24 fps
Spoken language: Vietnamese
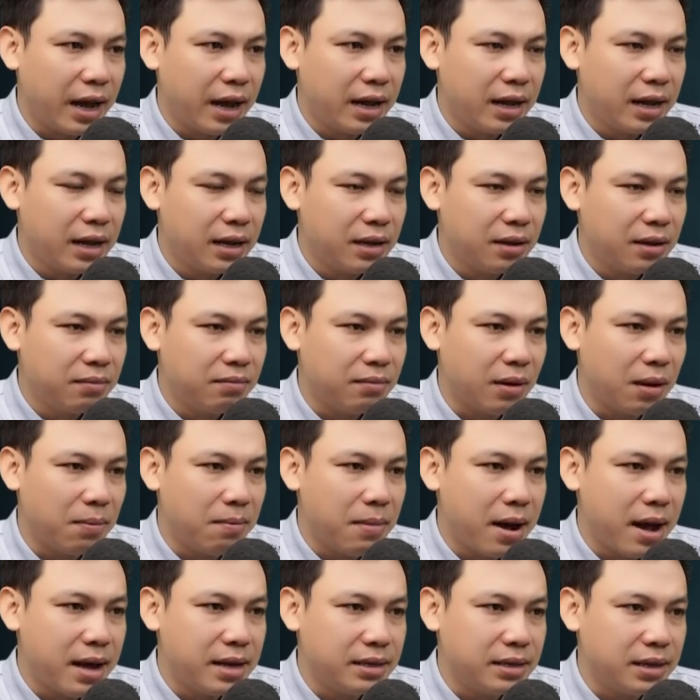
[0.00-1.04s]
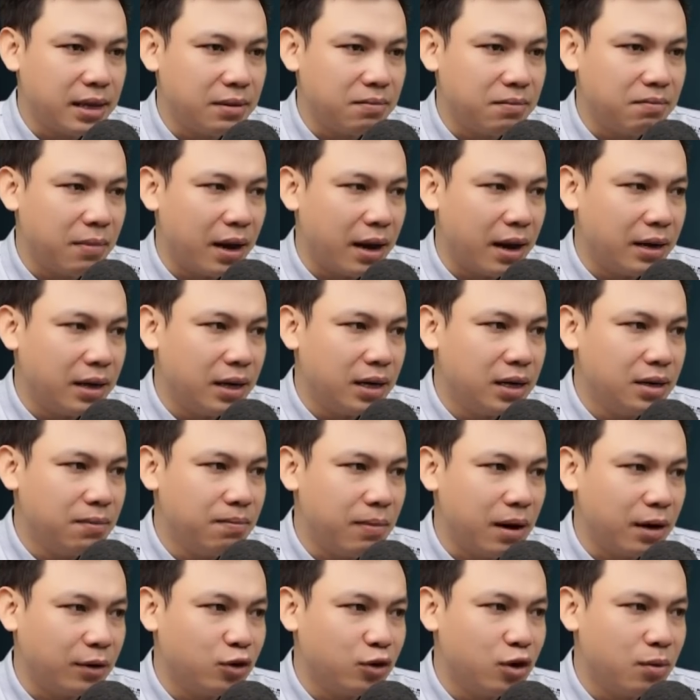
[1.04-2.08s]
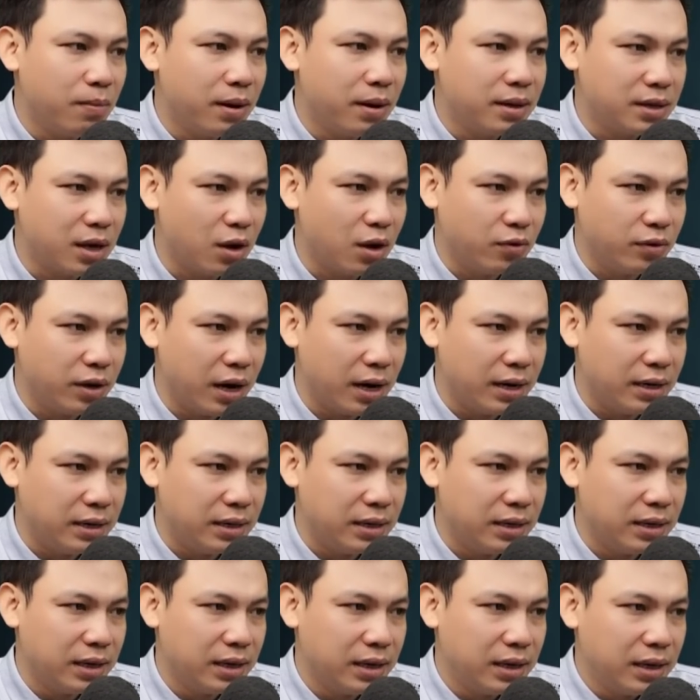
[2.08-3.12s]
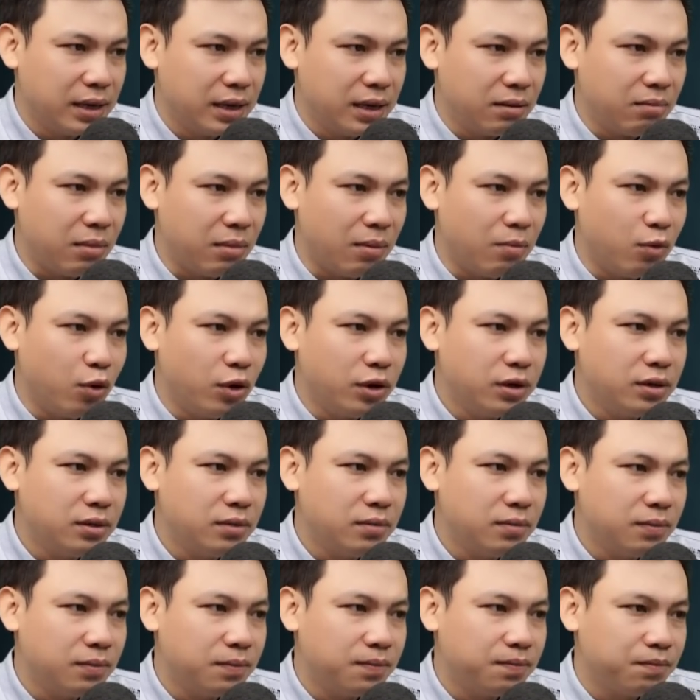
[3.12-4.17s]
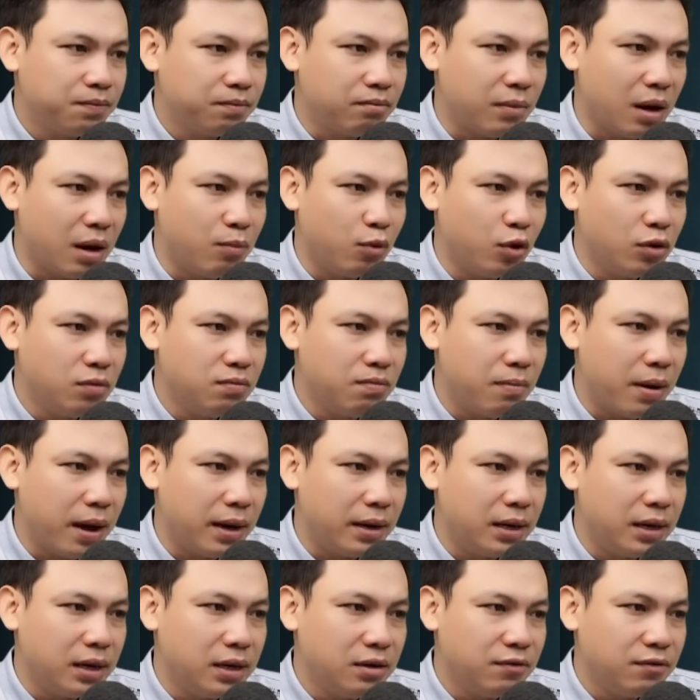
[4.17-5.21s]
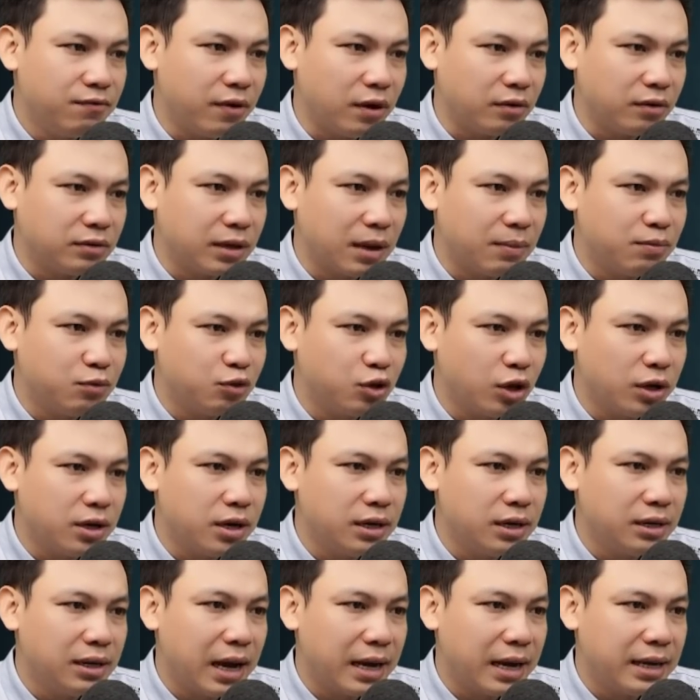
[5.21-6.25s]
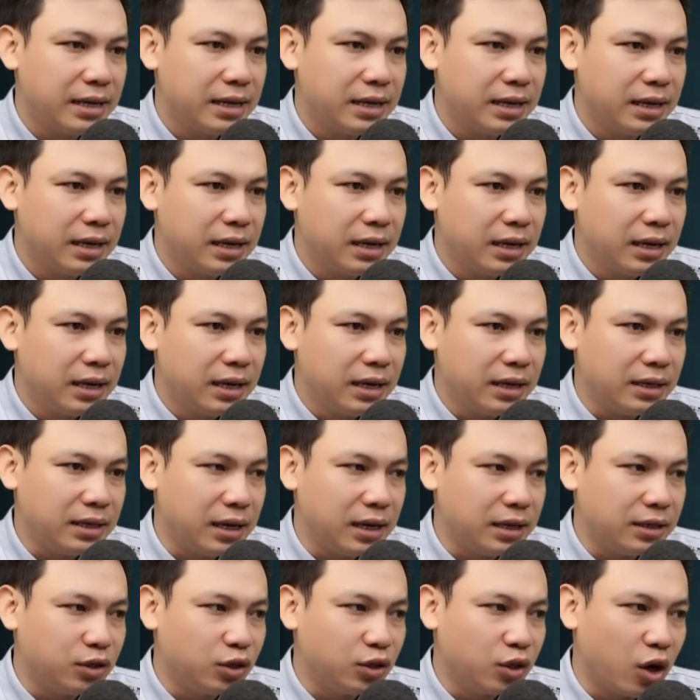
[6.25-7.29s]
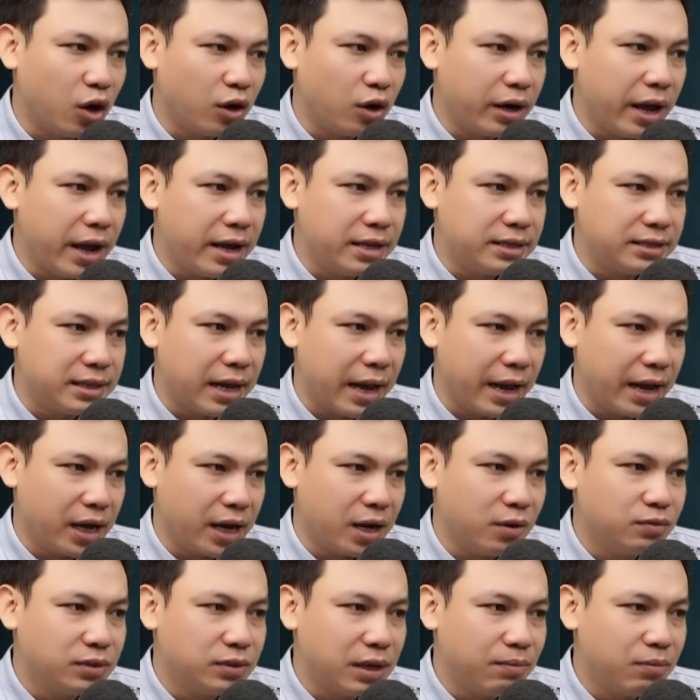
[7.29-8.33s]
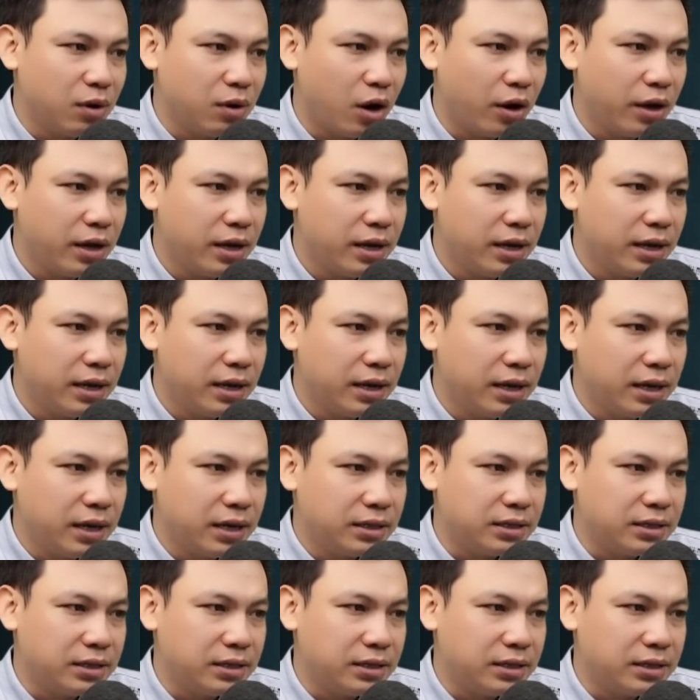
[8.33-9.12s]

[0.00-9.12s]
Nằm xem tivi được một lúc thì mụ ngủ thiếp đi lúc nào không biết. Ngủ nhưng mà cảm giác vẫn tỉnh. Những ai đã bị bóng đè chắc sẽ hiểu được